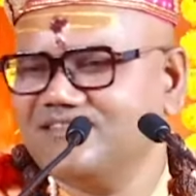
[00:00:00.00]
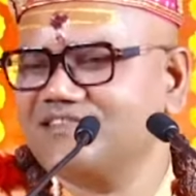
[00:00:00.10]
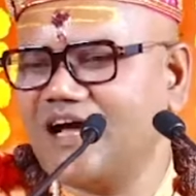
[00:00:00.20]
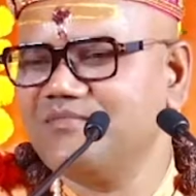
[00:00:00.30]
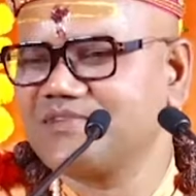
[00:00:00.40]

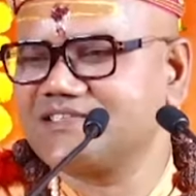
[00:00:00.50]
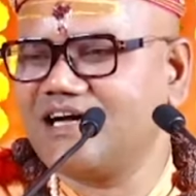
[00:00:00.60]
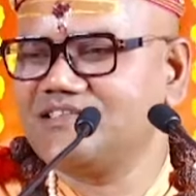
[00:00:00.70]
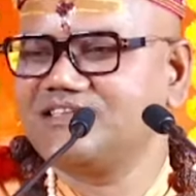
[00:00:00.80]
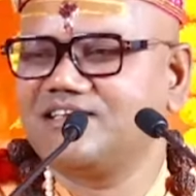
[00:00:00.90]
राम
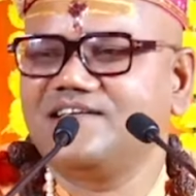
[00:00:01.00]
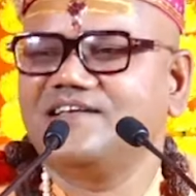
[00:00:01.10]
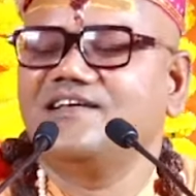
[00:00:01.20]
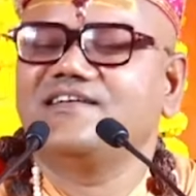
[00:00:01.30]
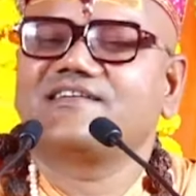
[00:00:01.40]
कथा से
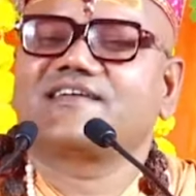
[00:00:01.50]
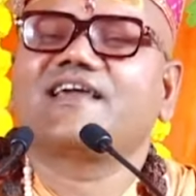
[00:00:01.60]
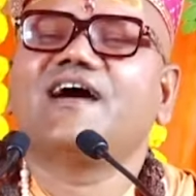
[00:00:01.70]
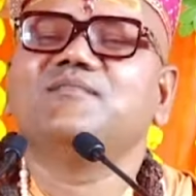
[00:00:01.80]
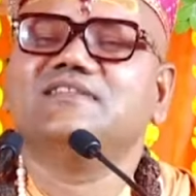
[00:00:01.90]

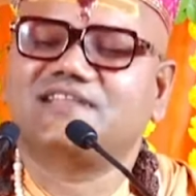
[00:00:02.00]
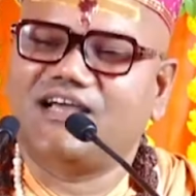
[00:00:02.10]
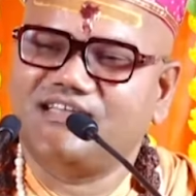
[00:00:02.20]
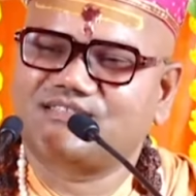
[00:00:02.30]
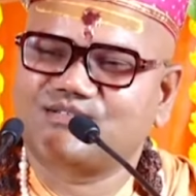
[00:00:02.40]
क्या मिलता
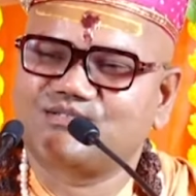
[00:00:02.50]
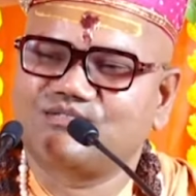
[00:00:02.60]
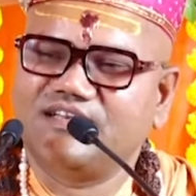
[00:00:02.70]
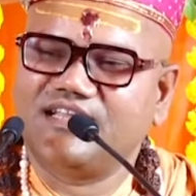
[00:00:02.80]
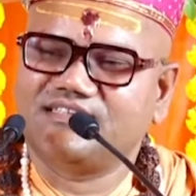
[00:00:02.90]
है इसको
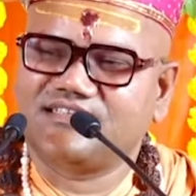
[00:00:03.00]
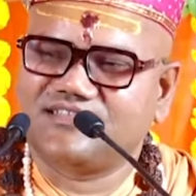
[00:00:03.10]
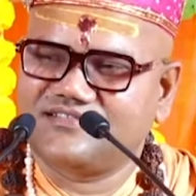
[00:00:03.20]
सुनने से